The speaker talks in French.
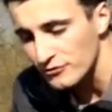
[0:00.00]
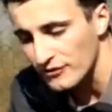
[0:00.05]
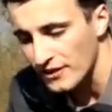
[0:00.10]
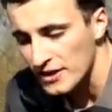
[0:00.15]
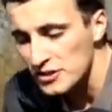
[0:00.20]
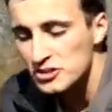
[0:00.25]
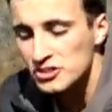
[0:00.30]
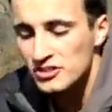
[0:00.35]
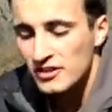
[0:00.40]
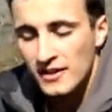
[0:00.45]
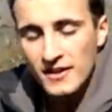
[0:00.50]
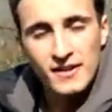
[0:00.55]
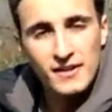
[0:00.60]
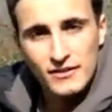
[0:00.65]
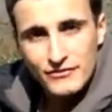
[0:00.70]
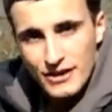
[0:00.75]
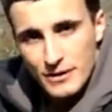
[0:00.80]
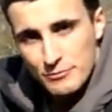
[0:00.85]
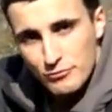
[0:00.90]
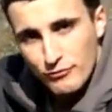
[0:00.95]
flèche
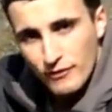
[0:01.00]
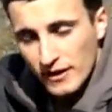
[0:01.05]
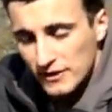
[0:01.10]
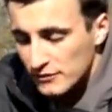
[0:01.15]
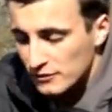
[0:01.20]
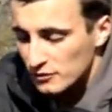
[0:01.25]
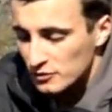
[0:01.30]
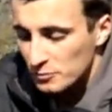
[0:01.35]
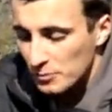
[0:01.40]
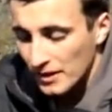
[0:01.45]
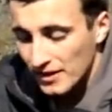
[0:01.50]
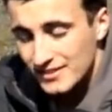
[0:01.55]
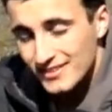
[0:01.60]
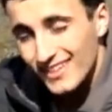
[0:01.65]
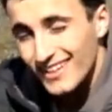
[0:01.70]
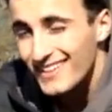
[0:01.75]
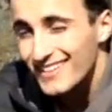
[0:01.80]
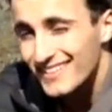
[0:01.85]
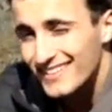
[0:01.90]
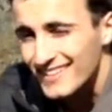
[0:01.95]
va pouvoir
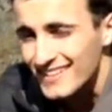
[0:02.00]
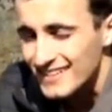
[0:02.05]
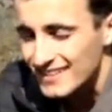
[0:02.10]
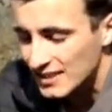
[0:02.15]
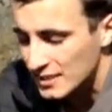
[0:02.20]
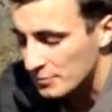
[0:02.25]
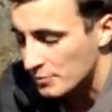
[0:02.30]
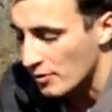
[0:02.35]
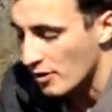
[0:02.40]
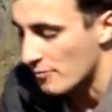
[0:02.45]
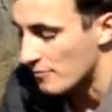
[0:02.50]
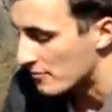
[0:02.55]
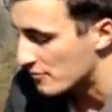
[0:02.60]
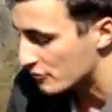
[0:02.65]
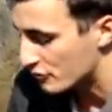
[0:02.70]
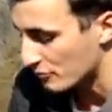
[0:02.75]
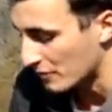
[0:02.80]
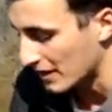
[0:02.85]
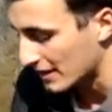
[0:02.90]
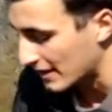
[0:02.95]
transpercer 5 pommes
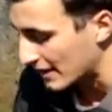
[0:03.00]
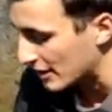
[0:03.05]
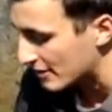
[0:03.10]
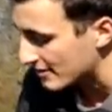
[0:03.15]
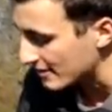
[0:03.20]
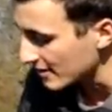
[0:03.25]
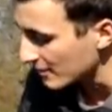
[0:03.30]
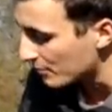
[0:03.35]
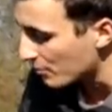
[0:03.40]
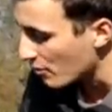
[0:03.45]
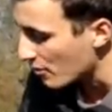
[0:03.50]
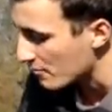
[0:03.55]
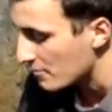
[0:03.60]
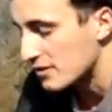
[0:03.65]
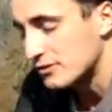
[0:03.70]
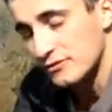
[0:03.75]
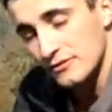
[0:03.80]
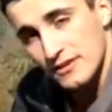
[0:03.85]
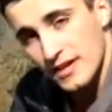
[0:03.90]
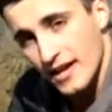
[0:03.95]
Je vais mettre les 5 pommes
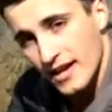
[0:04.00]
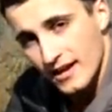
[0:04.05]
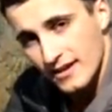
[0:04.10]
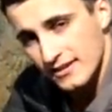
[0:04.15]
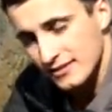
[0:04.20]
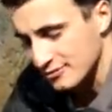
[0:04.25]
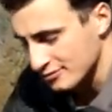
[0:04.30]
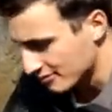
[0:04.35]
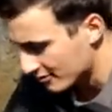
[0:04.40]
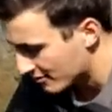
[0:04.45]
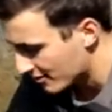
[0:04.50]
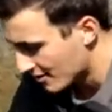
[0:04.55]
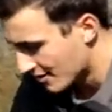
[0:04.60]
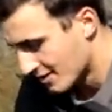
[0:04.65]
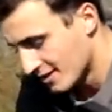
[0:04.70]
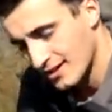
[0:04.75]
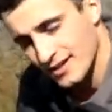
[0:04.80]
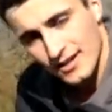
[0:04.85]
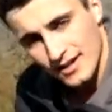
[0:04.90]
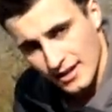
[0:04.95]
les unes derrière les autres
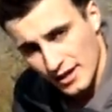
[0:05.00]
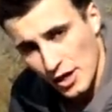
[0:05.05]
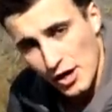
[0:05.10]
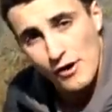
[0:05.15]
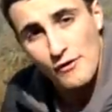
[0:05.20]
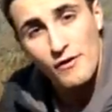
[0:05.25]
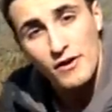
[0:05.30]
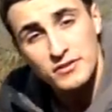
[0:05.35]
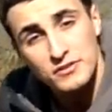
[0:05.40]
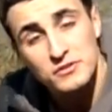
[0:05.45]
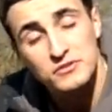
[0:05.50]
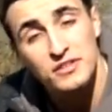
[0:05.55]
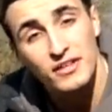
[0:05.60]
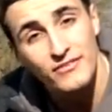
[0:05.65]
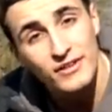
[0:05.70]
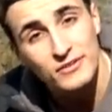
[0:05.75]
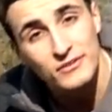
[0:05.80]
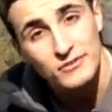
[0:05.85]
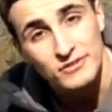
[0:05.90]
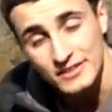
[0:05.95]
et on va voir ce que ça
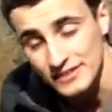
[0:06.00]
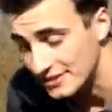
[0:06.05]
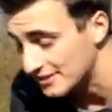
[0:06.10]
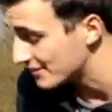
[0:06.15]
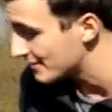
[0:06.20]
va donner.